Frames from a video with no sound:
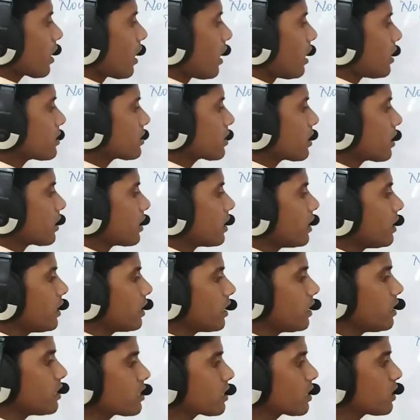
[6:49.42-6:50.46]
खास करके
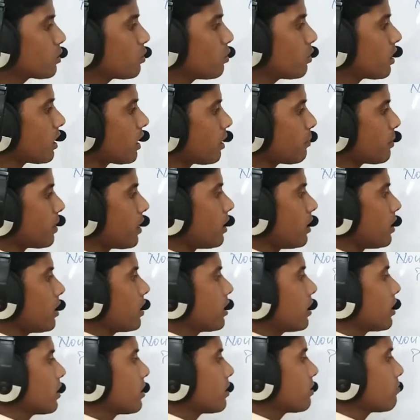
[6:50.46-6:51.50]
इंग्लिश की दुनिया
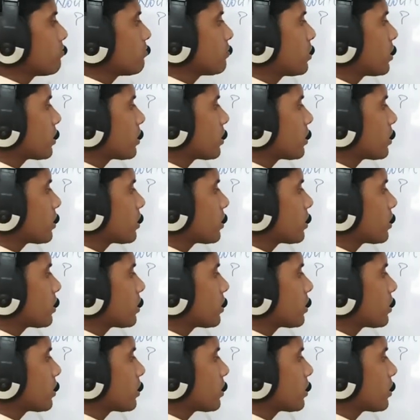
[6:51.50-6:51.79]
में